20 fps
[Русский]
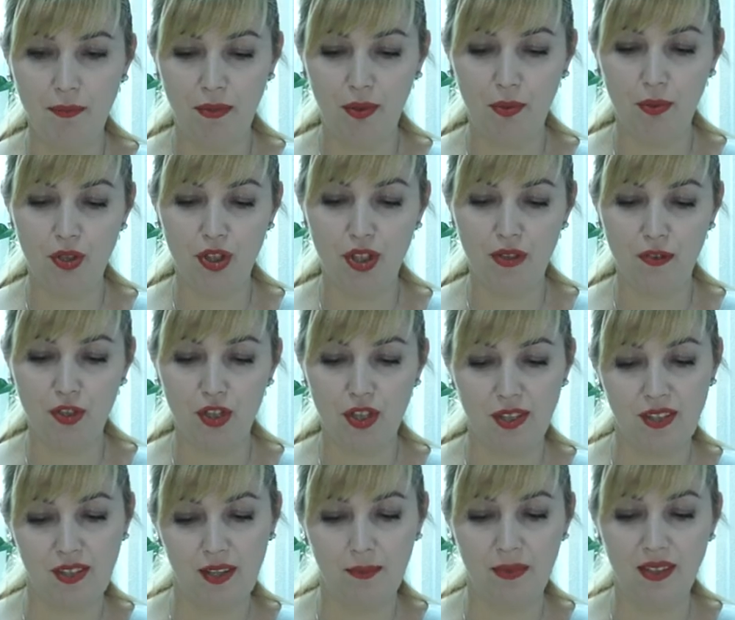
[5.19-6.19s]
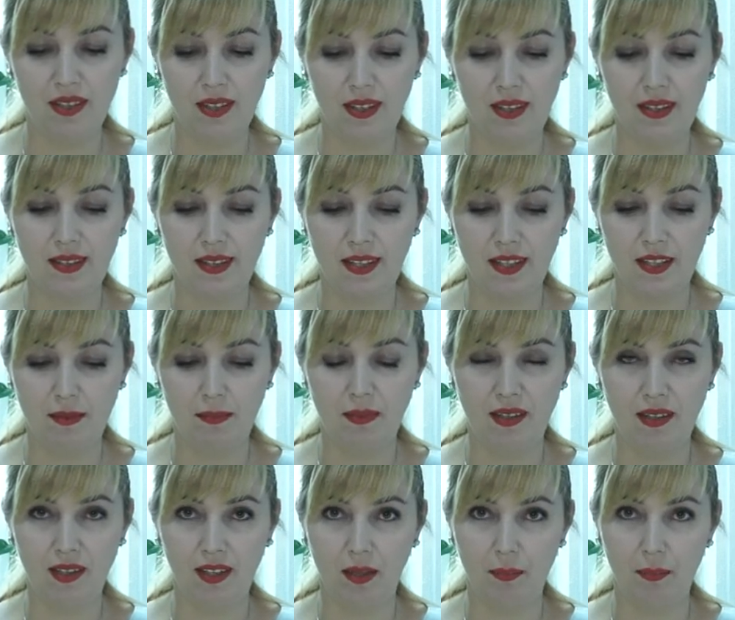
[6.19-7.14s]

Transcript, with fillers: получившиеся материнский семейный